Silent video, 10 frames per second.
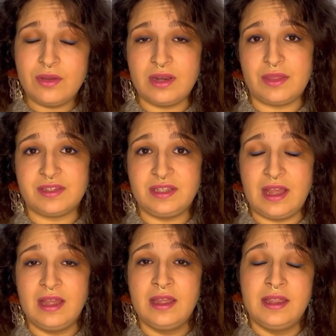que
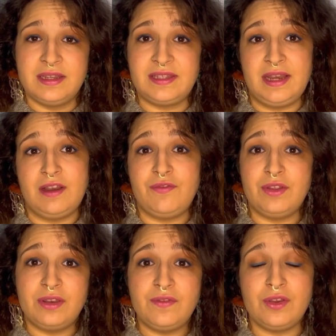necesita estar en el
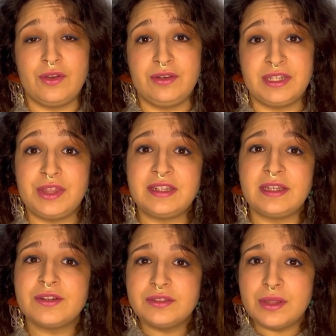frigorífico y en unas
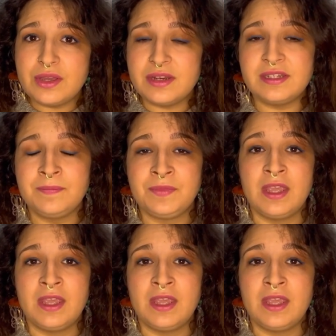ciertas condiciones,